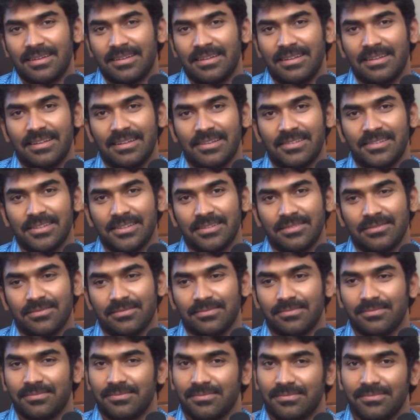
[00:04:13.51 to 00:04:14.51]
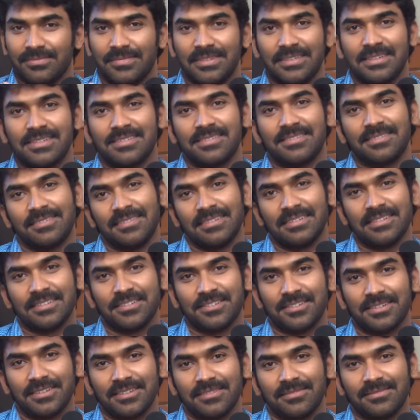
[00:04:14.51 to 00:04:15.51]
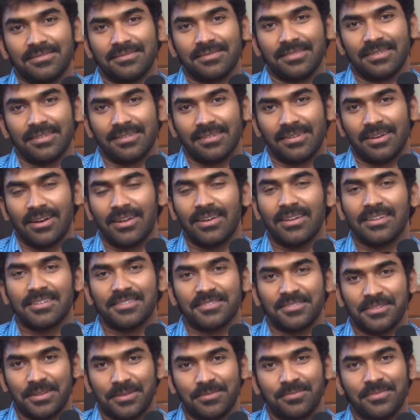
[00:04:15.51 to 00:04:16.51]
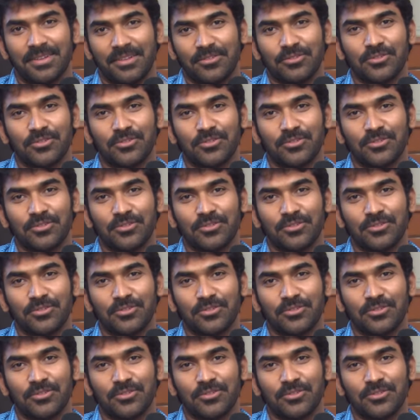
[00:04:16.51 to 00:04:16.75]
డినే చేయను ఇండస్ట్రీ ఇండస్ట్రీ అలర్సే నా